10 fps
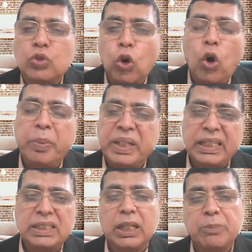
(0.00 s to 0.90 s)
जॉब
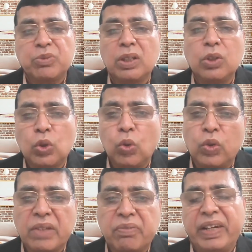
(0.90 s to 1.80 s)
डिस्क्रिप्शन
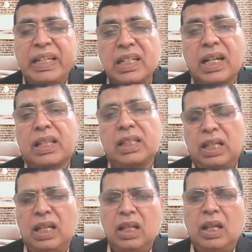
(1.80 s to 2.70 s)
क्यों डिफाइन करते
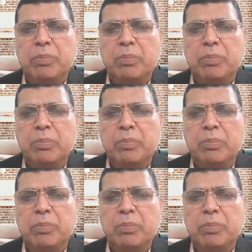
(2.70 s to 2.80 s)
हैं